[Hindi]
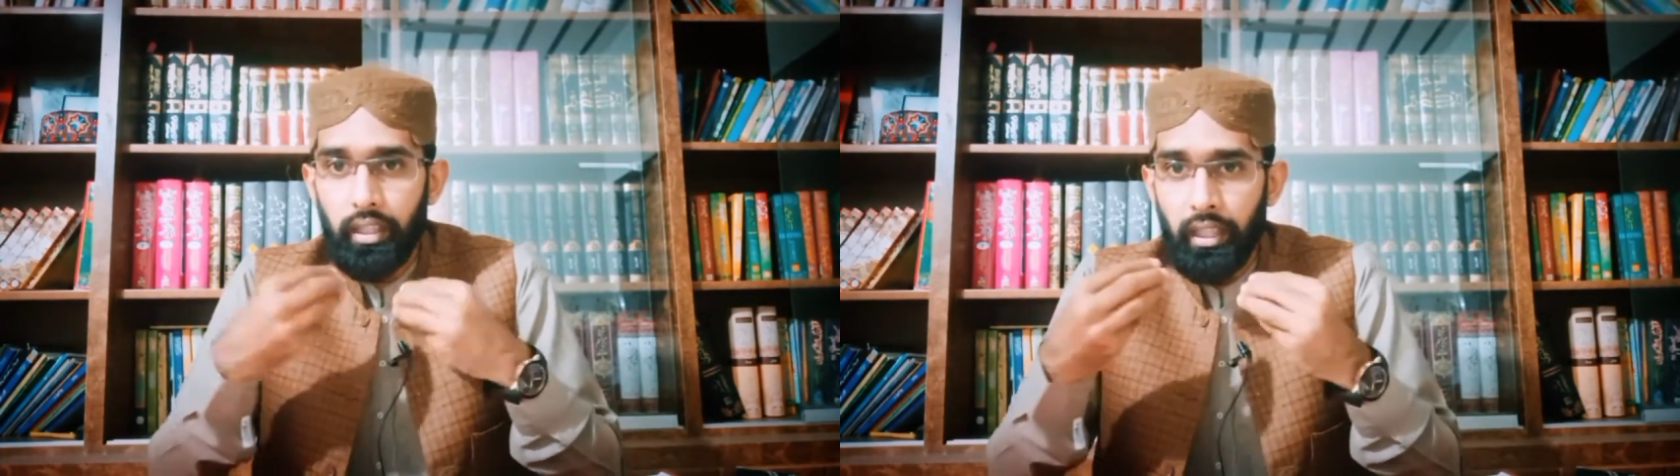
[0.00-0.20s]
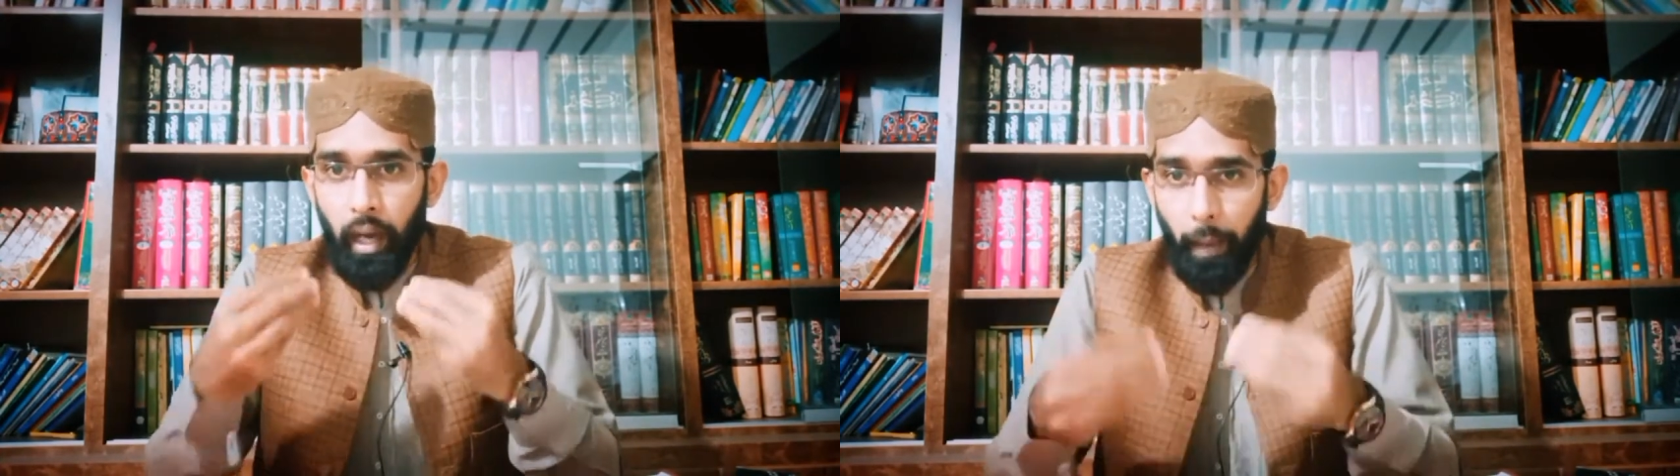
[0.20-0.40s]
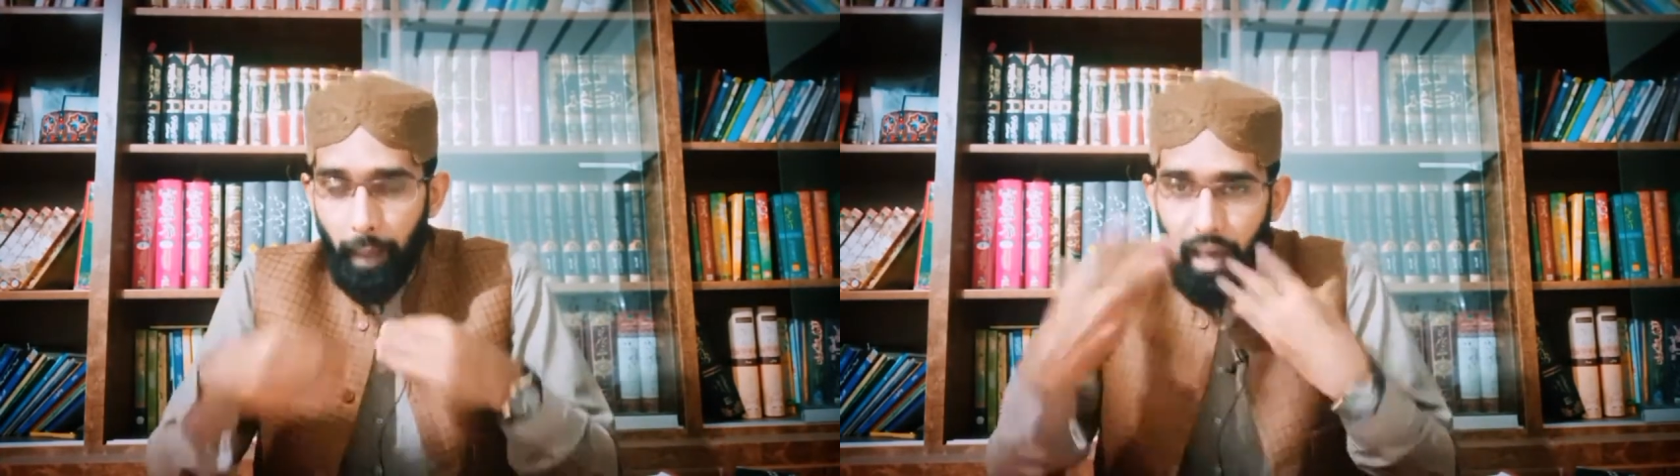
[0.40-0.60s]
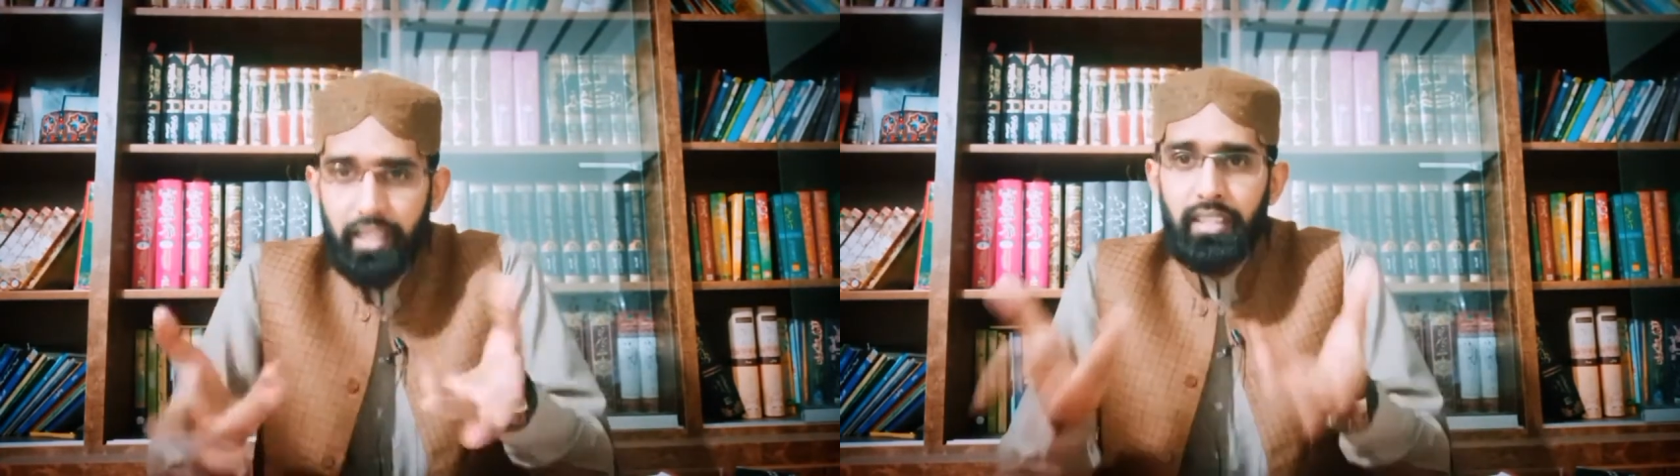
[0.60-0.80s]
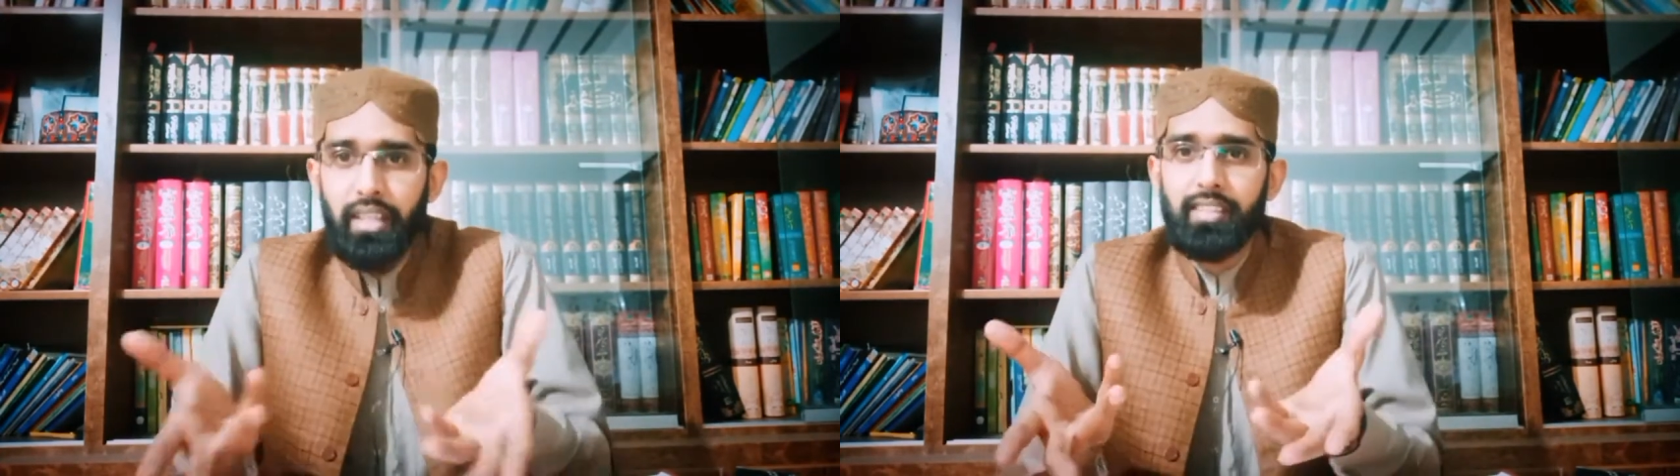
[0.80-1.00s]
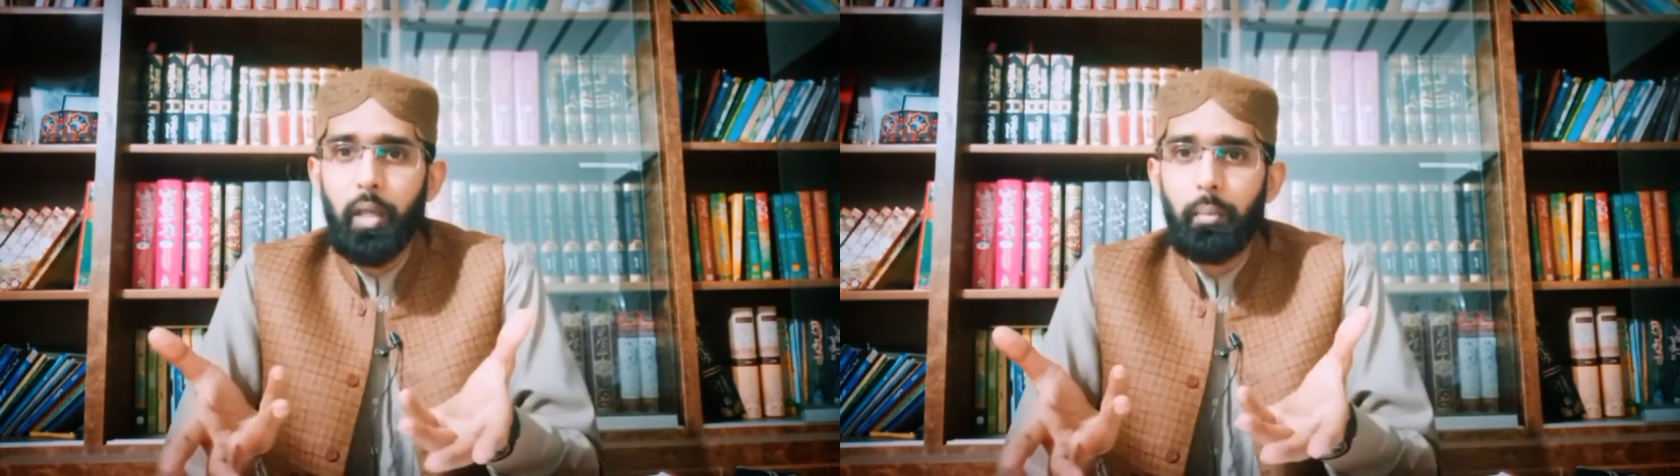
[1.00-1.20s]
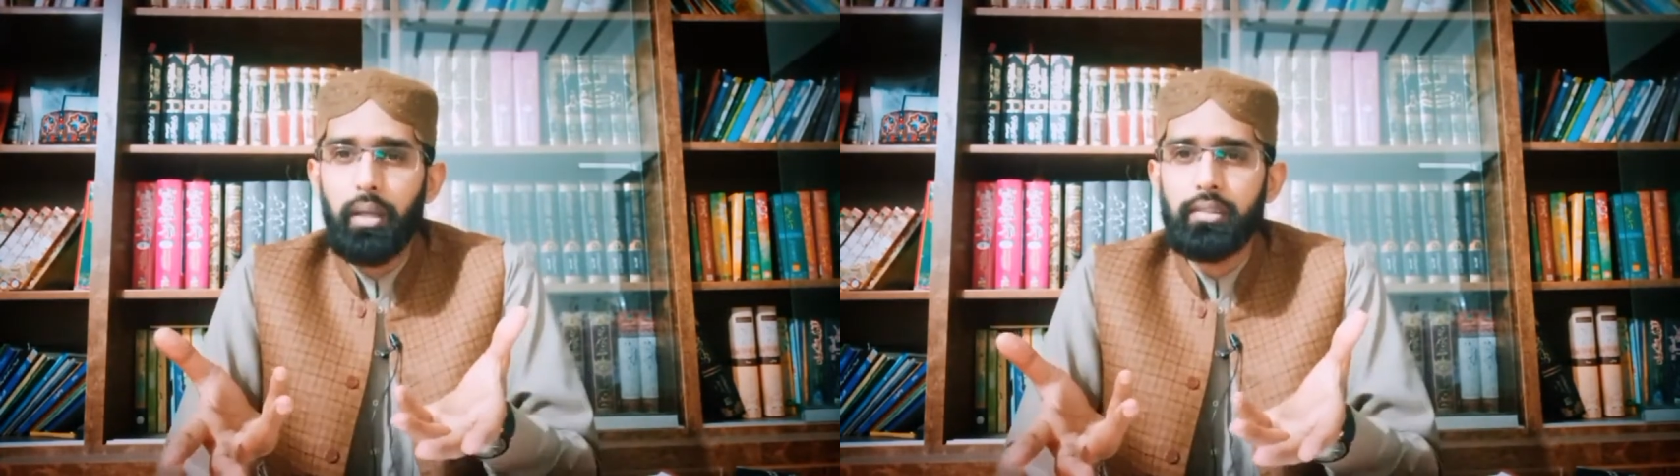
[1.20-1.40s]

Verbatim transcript: कि हमारी नज़र में